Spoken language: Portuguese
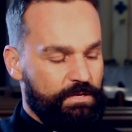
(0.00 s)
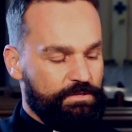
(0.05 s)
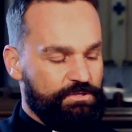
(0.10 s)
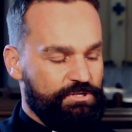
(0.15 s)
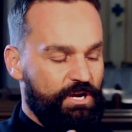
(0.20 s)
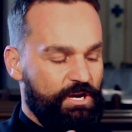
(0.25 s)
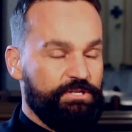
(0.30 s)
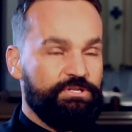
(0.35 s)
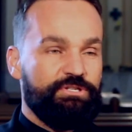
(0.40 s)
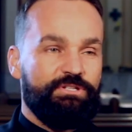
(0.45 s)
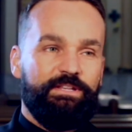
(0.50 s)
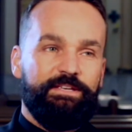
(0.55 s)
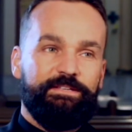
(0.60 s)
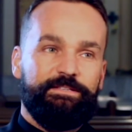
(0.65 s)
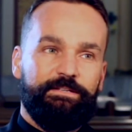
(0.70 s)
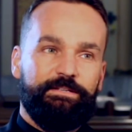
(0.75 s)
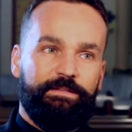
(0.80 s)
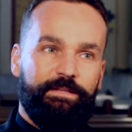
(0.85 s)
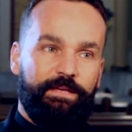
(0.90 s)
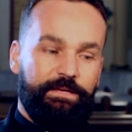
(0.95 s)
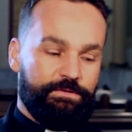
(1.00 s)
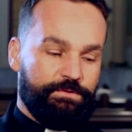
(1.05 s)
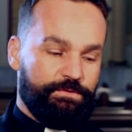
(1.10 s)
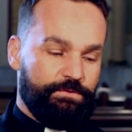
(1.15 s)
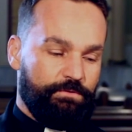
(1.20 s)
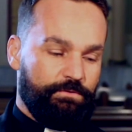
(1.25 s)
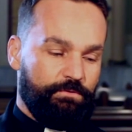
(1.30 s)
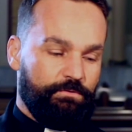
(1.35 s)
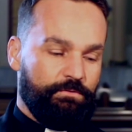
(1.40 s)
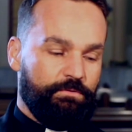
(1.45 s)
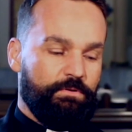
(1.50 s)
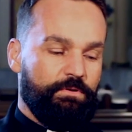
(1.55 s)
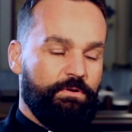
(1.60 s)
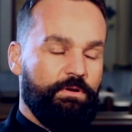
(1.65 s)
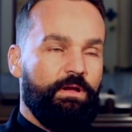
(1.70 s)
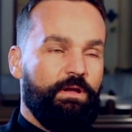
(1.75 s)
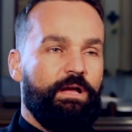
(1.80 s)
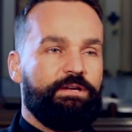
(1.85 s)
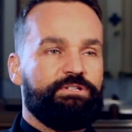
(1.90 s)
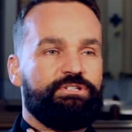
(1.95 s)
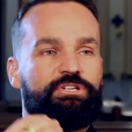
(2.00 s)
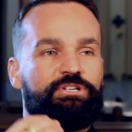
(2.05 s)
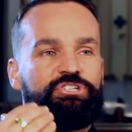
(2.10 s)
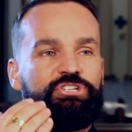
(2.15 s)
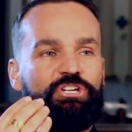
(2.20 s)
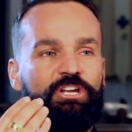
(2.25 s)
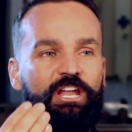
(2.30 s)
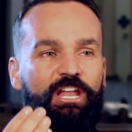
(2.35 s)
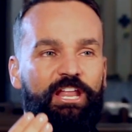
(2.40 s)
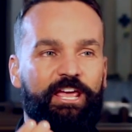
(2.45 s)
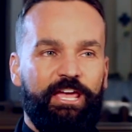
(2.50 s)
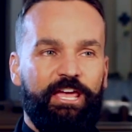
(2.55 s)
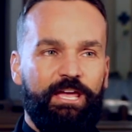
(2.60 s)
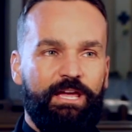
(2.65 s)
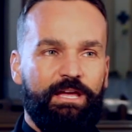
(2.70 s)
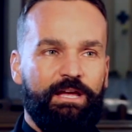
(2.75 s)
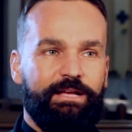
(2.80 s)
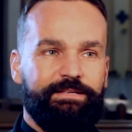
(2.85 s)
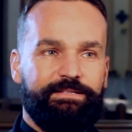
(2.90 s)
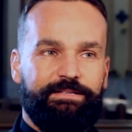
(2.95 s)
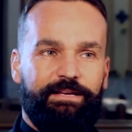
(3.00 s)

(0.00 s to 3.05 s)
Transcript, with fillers: Diante desse texto, a gente lê a